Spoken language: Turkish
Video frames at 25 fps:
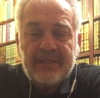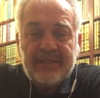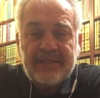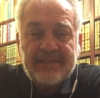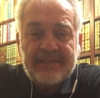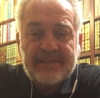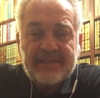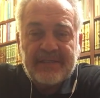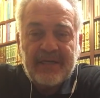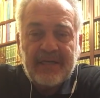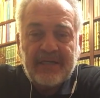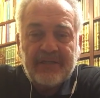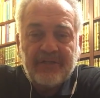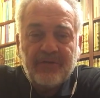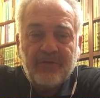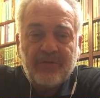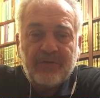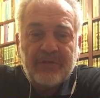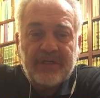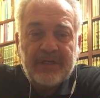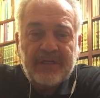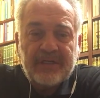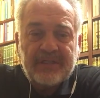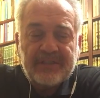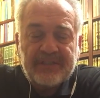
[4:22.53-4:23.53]
insani
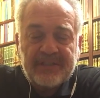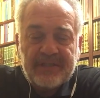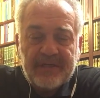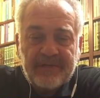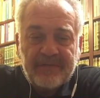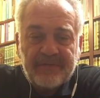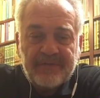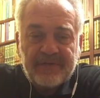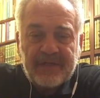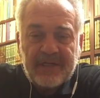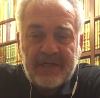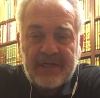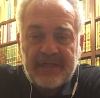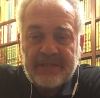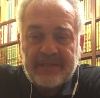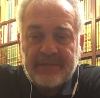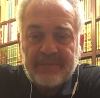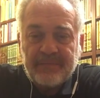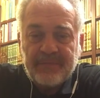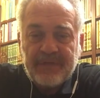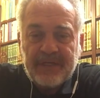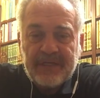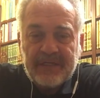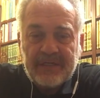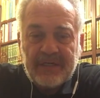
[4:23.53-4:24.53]
olarak
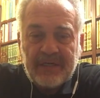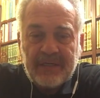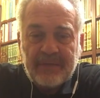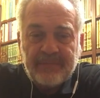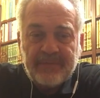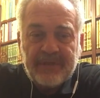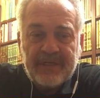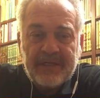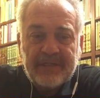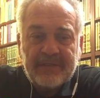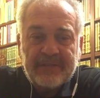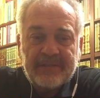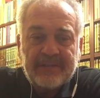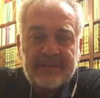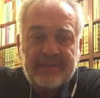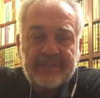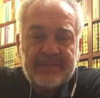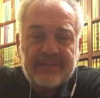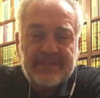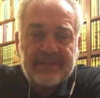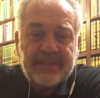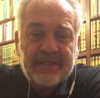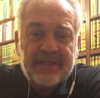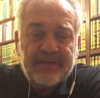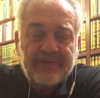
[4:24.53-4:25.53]
şefkat, merhamet,
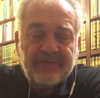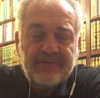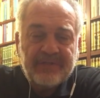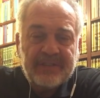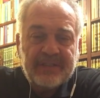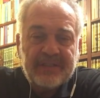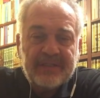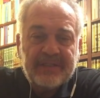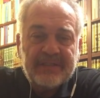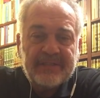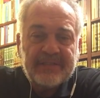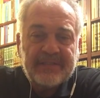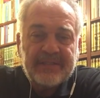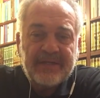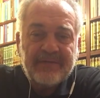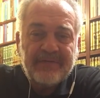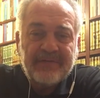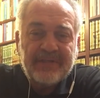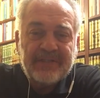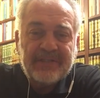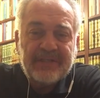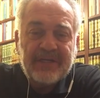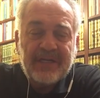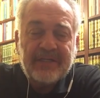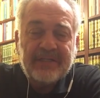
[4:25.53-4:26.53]
sevgi,
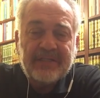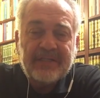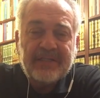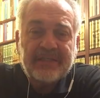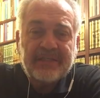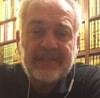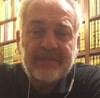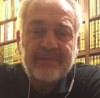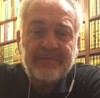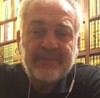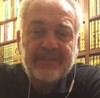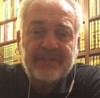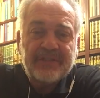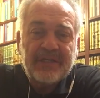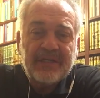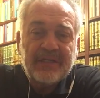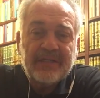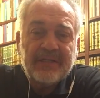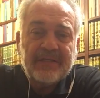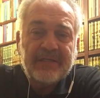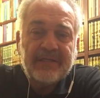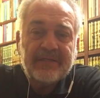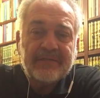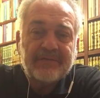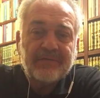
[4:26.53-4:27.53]
sevecenlik gibi
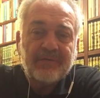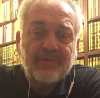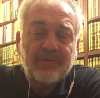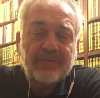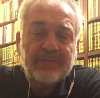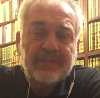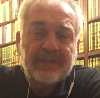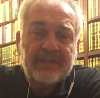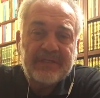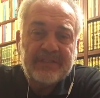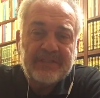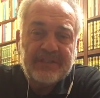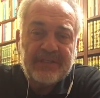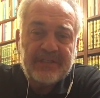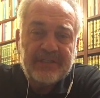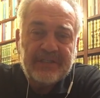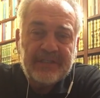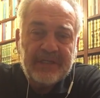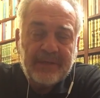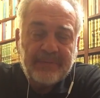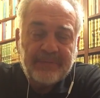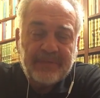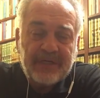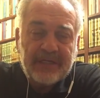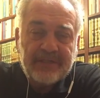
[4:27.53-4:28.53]
şeylere son derece
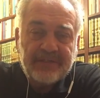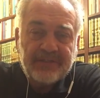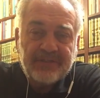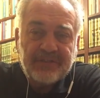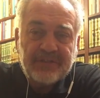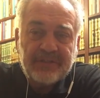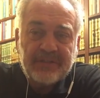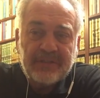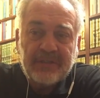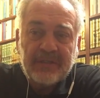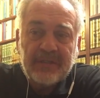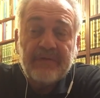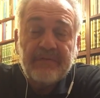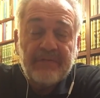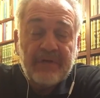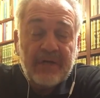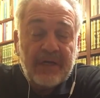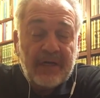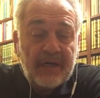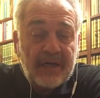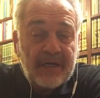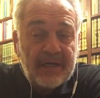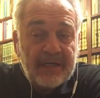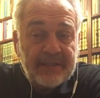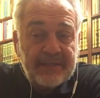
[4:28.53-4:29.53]
yabancı ve
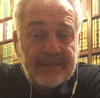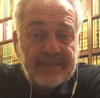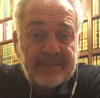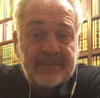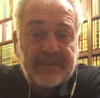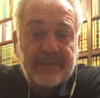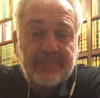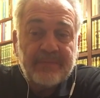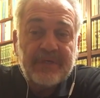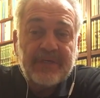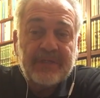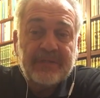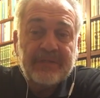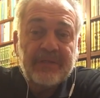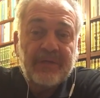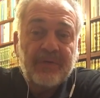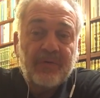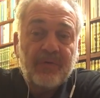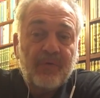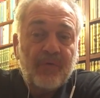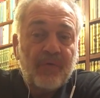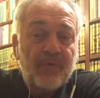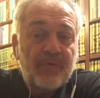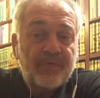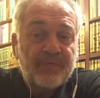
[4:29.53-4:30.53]
aynı zamanda
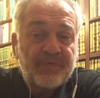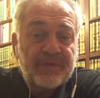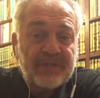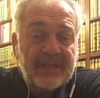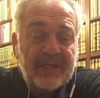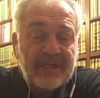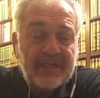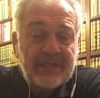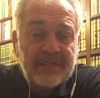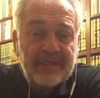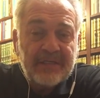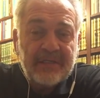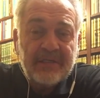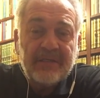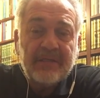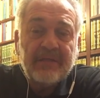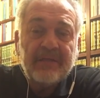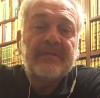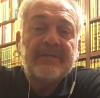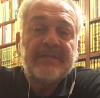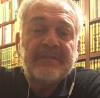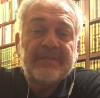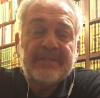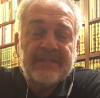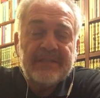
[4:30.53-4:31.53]
öfkeli,
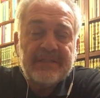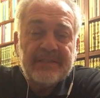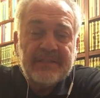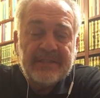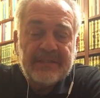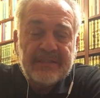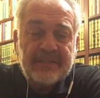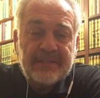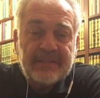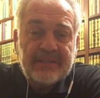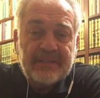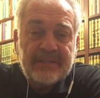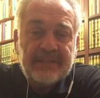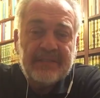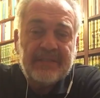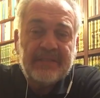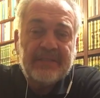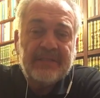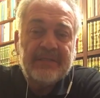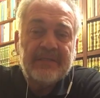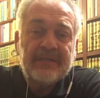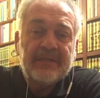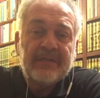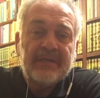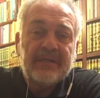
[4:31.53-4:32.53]

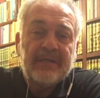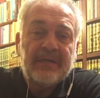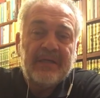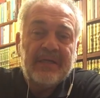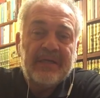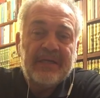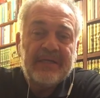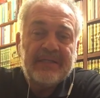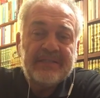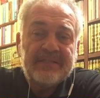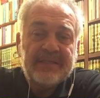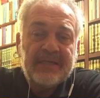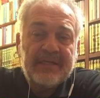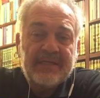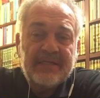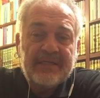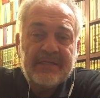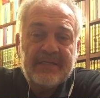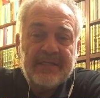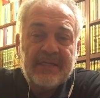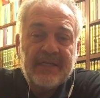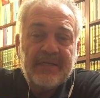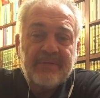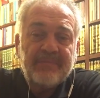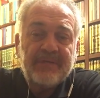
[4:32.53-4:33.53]
sinirli,
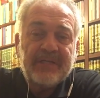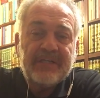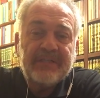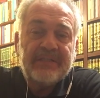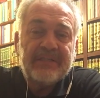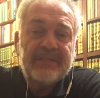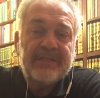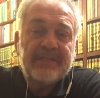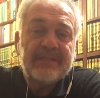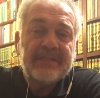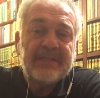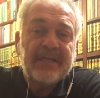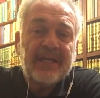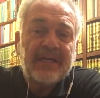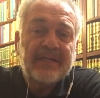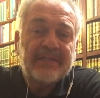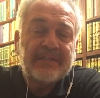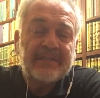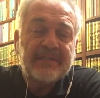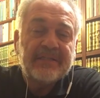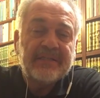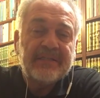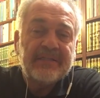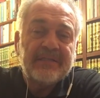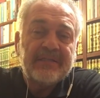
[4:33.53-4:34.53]
ezeli, ebedi,
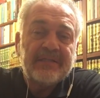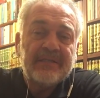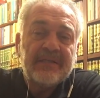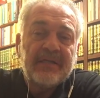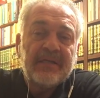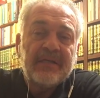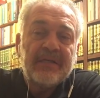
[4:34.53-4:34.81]
gergin